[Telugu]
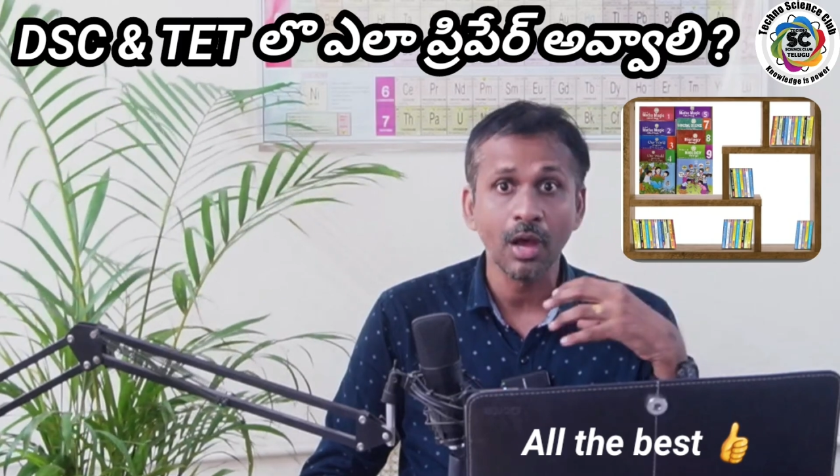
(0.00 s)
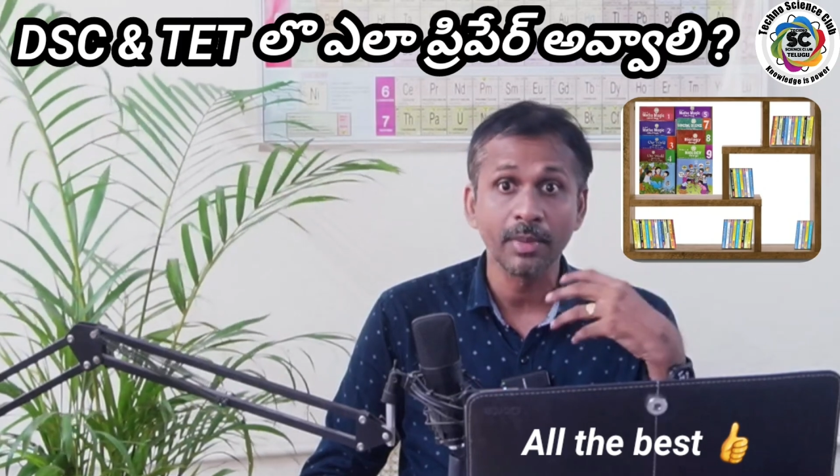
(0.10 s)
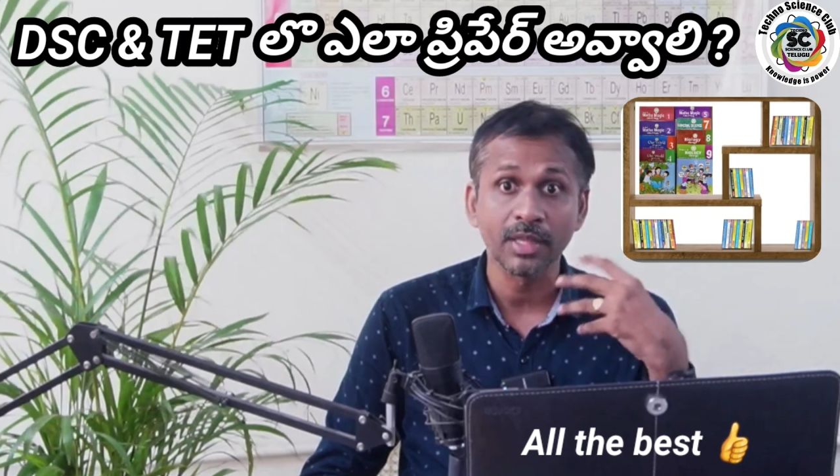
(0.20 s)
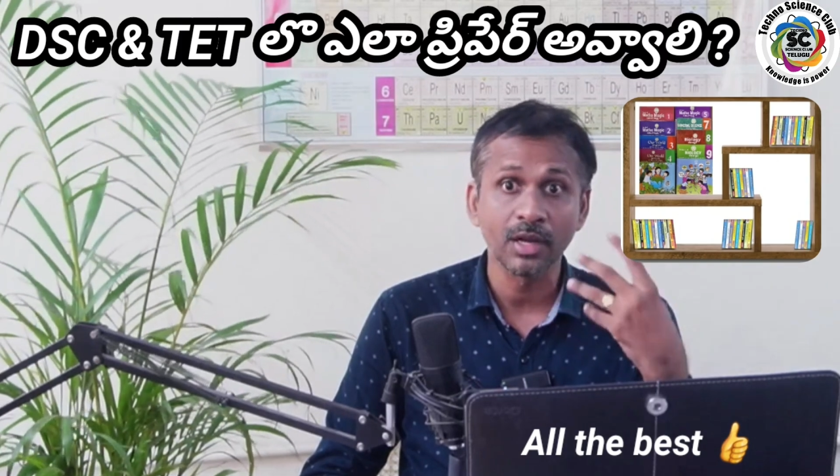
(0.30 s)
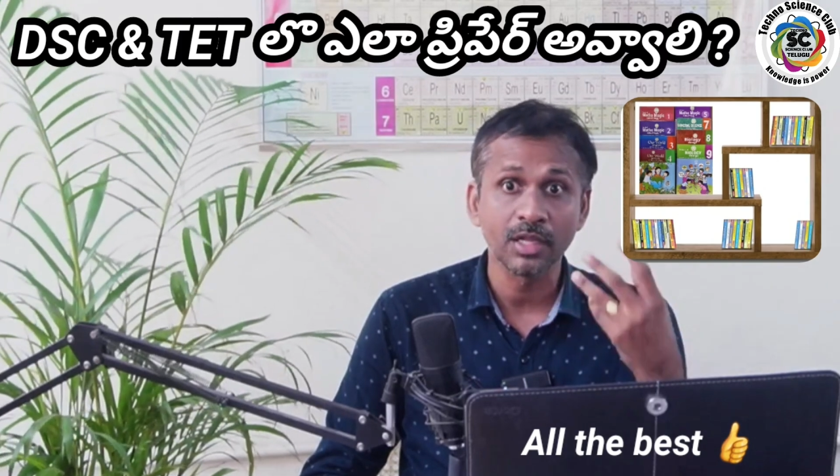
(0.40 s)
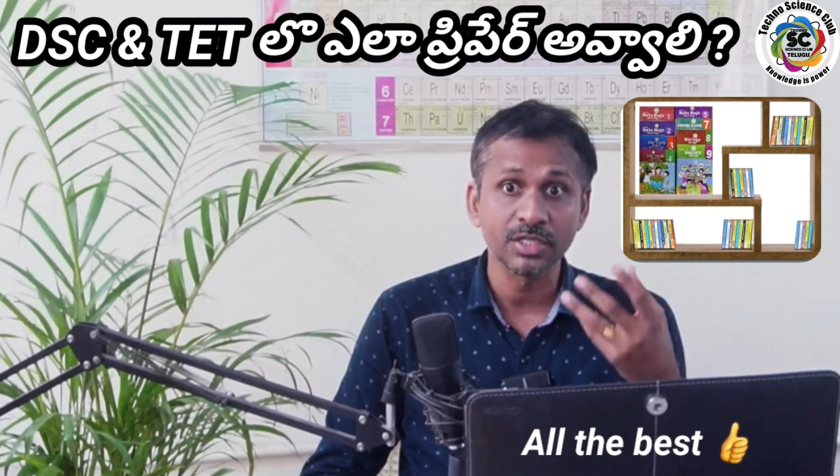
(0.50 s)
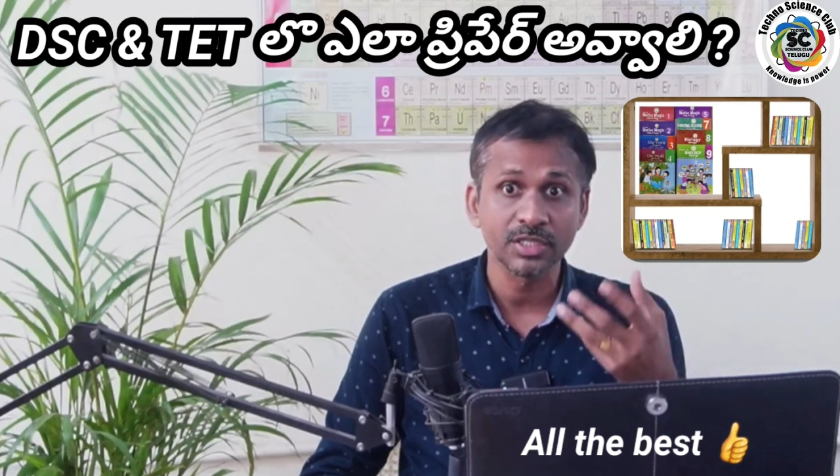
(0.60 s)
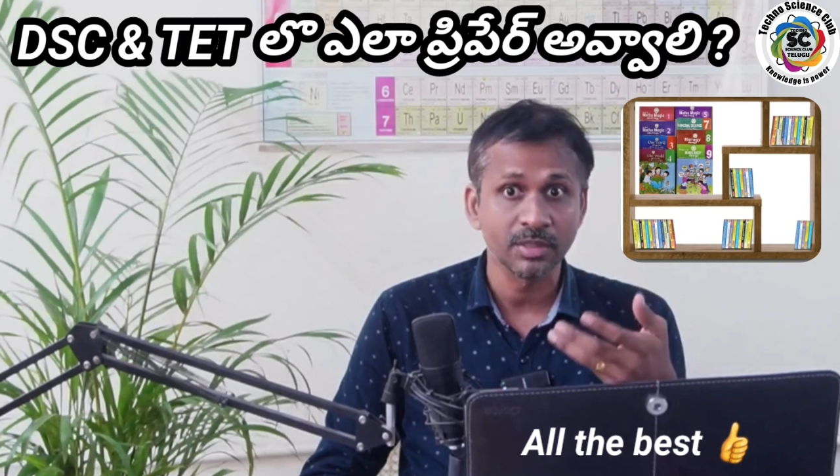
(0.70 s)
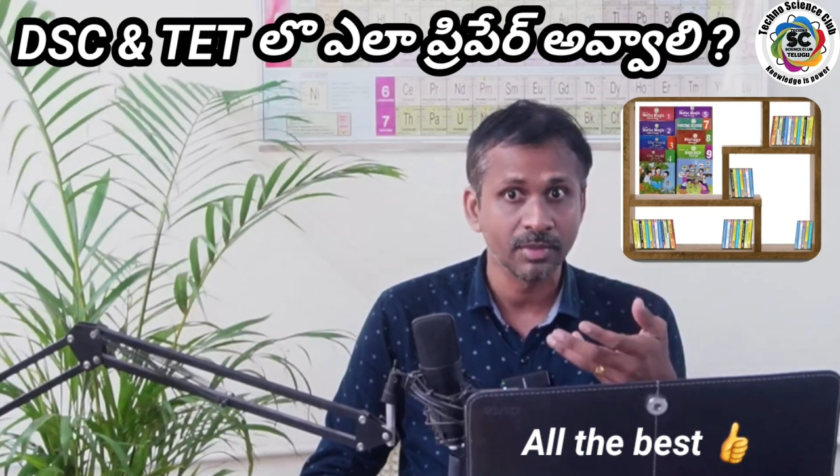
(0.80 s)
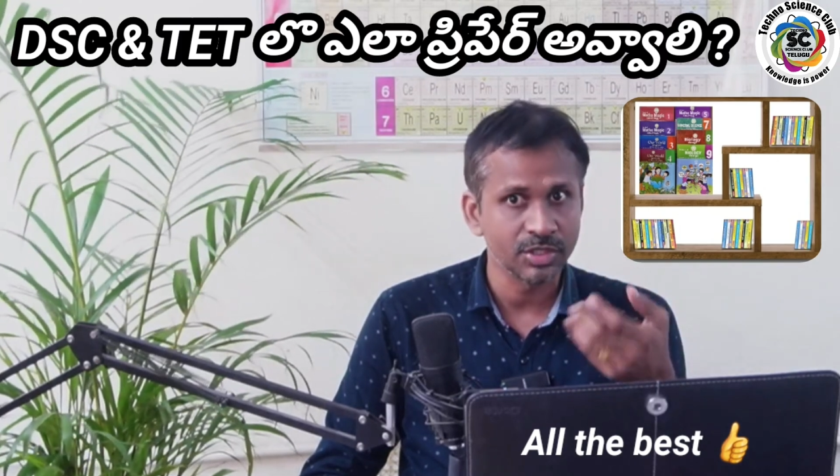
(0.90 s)
ఆ
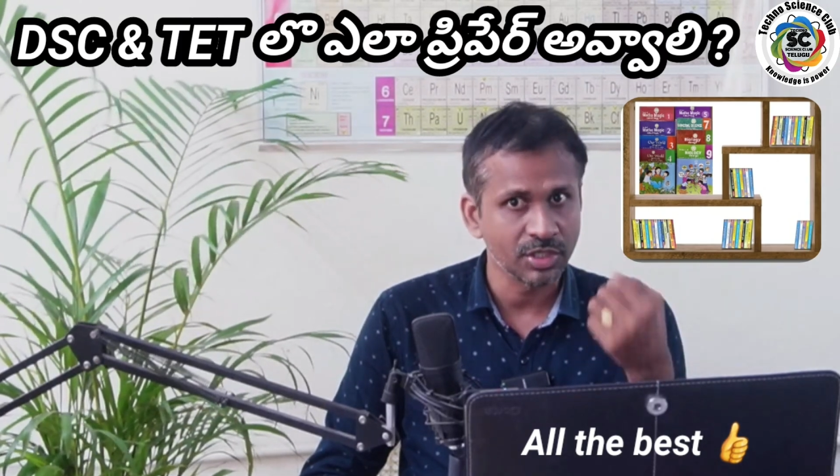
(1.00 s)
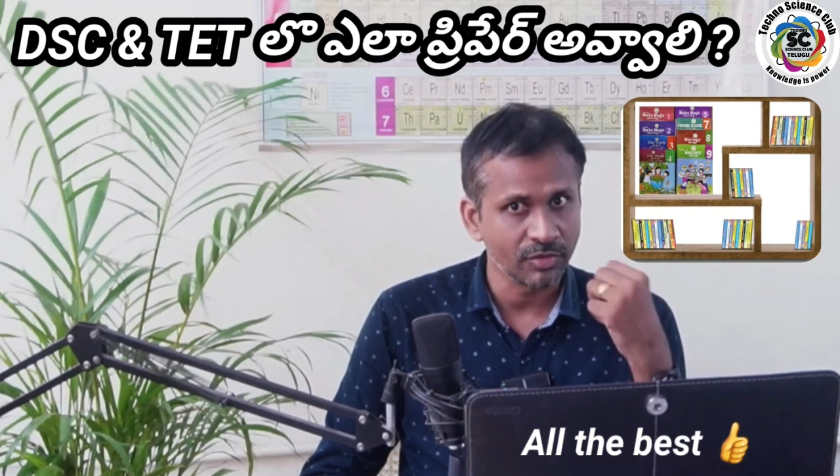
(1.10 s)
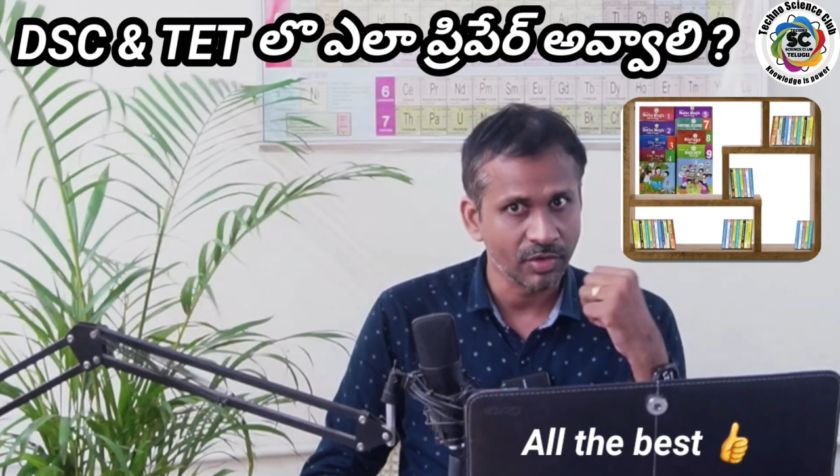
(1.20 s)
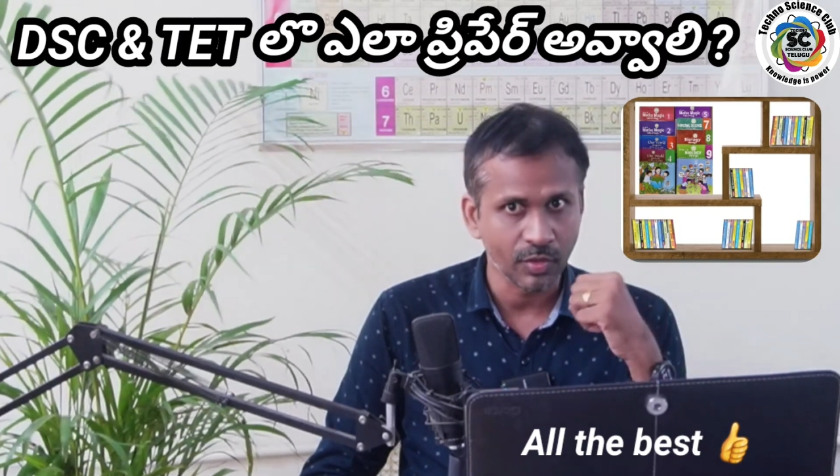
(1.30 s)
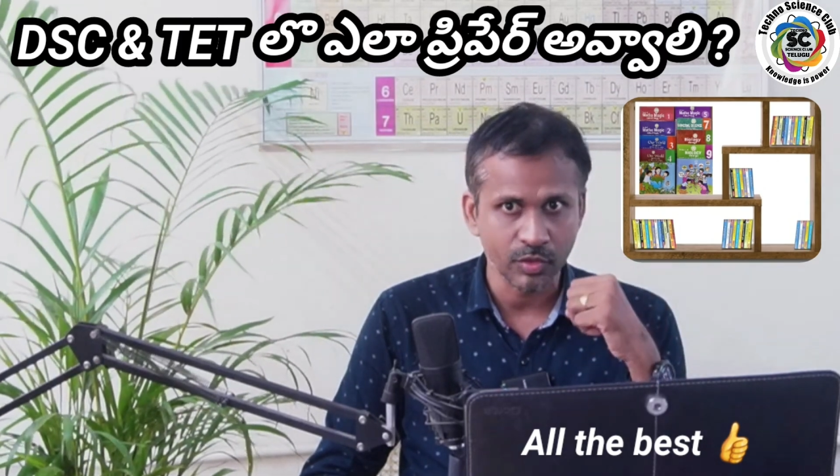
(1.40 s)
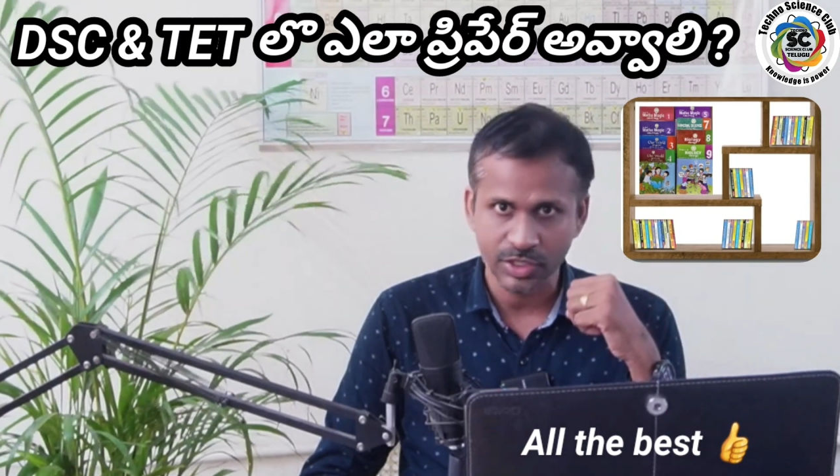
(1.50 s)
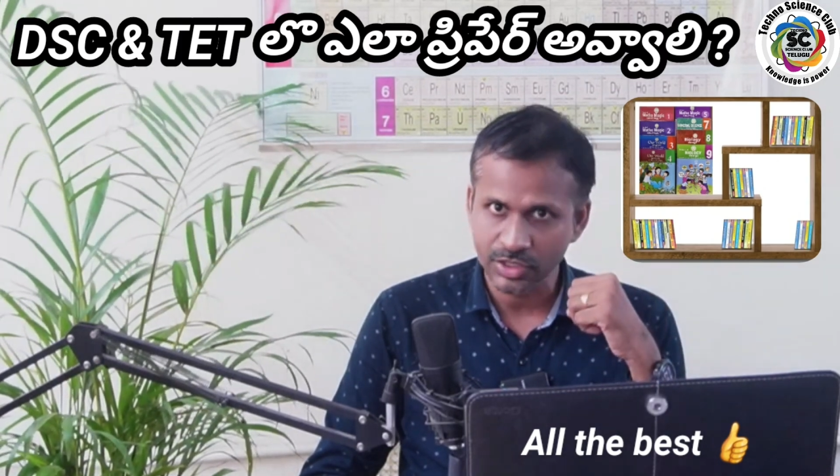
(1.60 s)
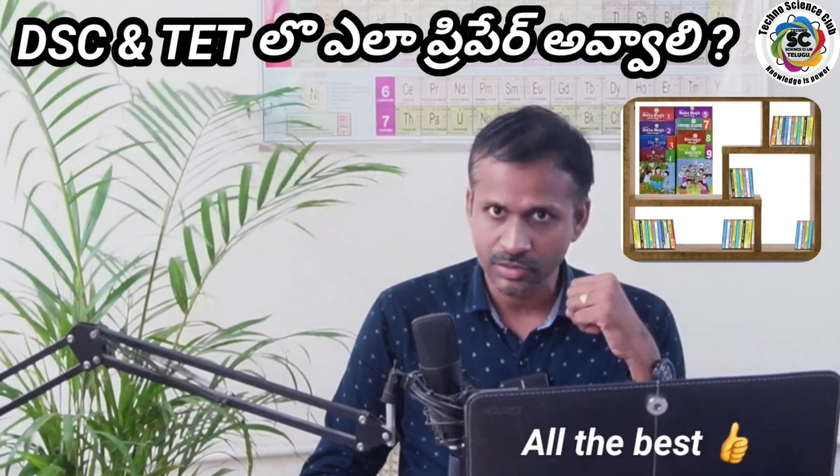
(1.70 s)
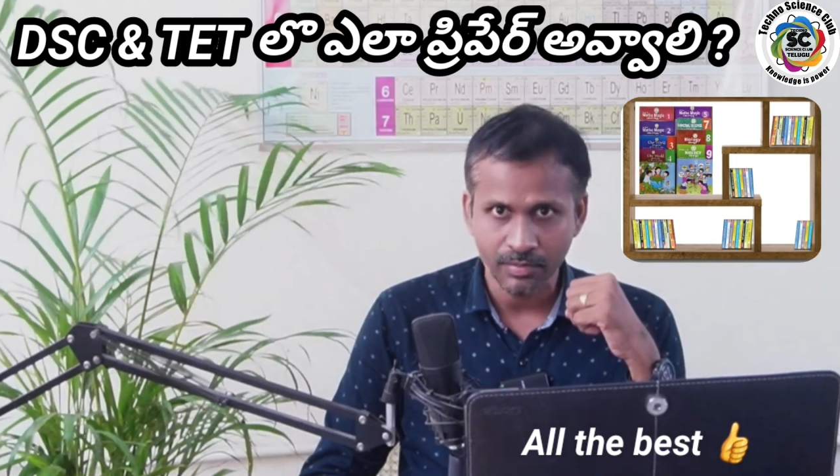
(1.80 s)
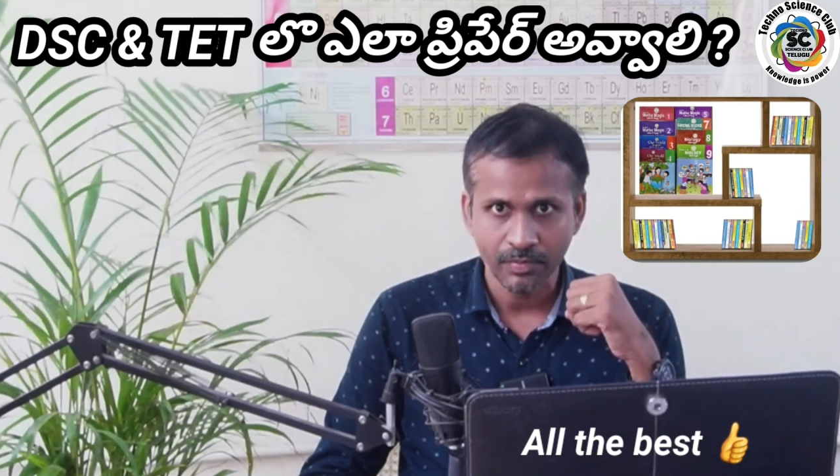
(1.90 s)
మెథడాలజీకి సంబంధించినటువంటి
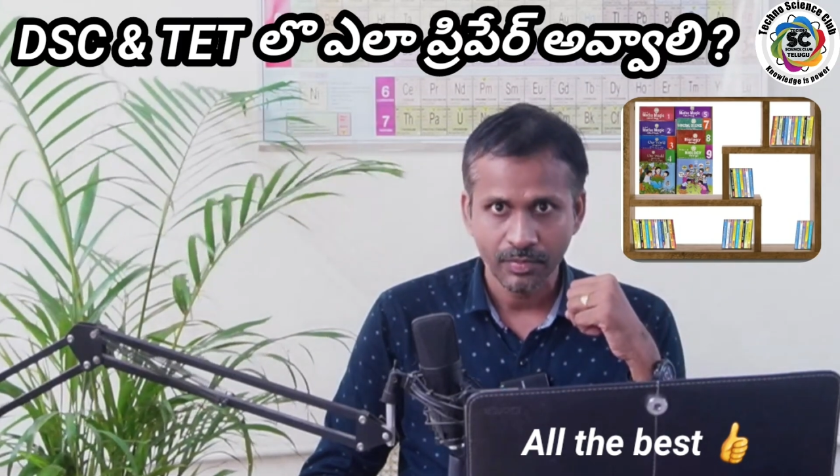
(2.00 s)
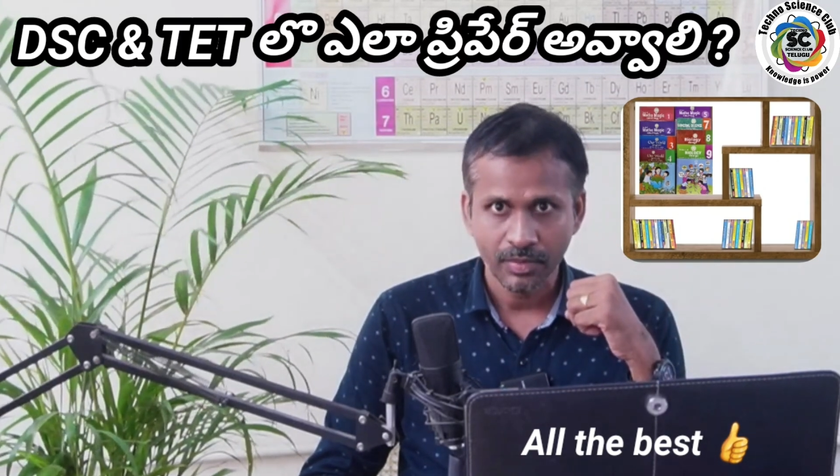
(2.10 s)
క్వశ్చన్స్